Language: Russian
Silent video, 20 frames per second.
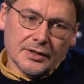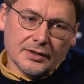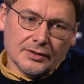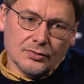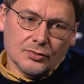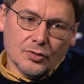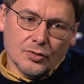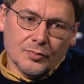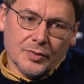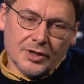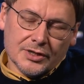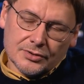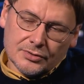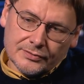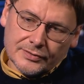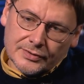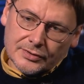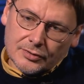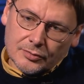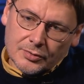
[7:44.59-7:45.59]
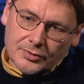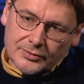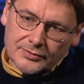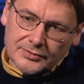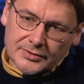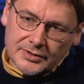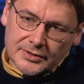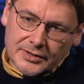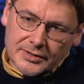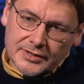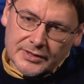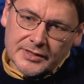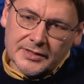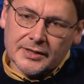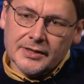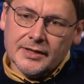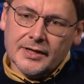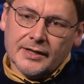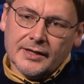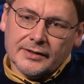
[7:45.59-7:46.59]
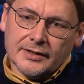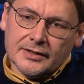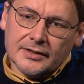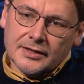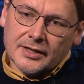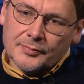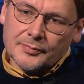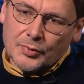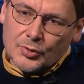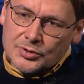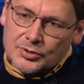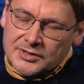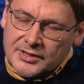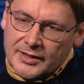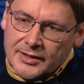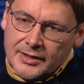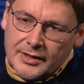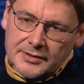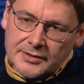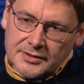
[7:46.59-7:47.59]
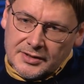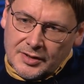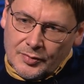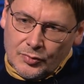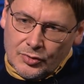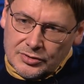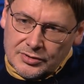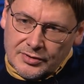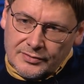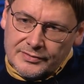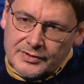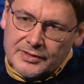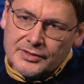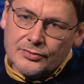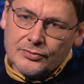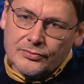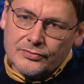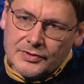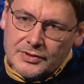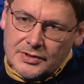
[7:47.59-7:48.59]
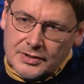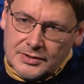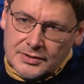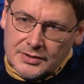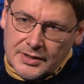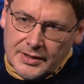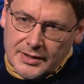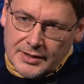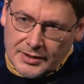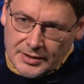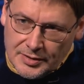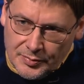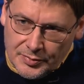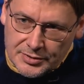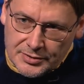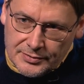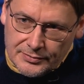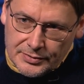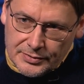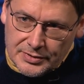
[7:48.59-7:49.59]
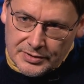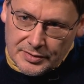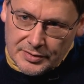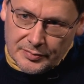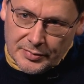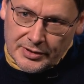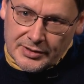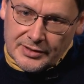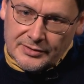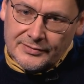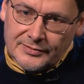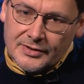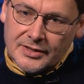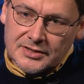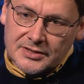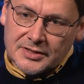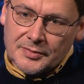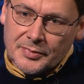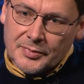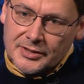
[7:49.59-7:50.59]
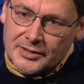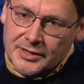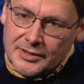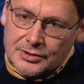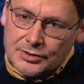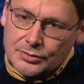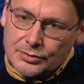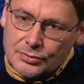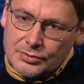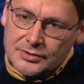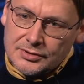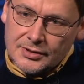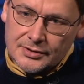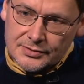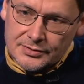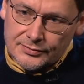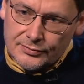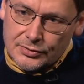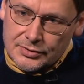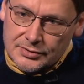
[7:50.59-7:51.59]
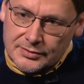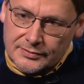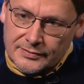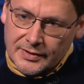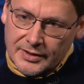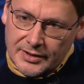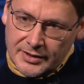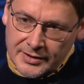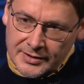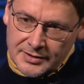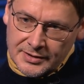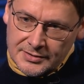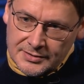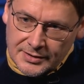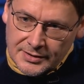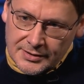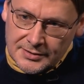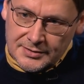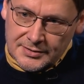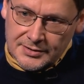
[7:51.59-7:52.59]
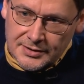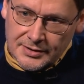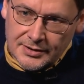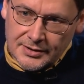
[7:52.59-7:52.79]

Но большого и глубокого содержания, тогда просто глядя на мозг, вы не увидите это по сегодняшнему понятию. Вы должны понять, что за свойства организации,